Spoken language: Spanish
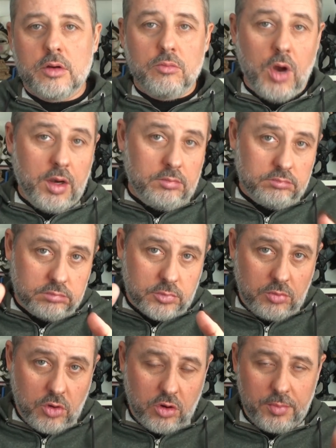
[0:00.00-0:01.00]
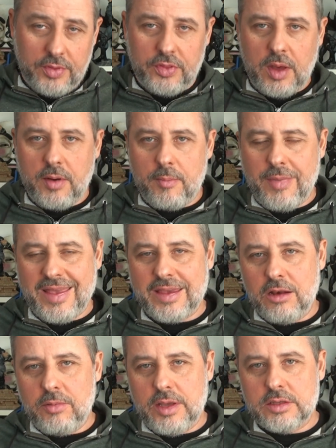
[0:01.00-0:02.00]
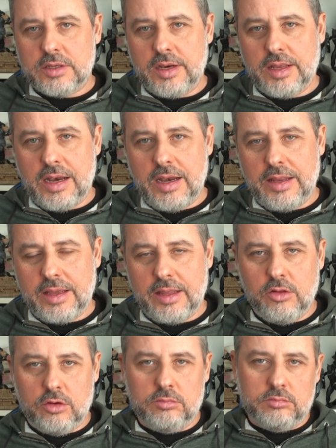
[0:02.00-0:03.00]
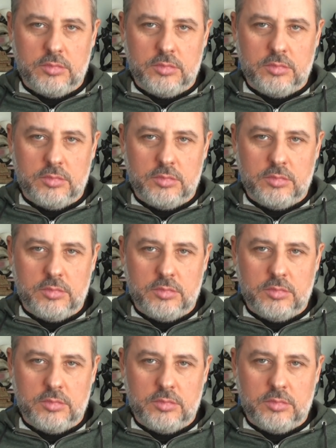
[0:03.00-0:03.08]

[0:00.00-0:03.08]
Bueno, como os comentaba, Michael Bay sería el elegido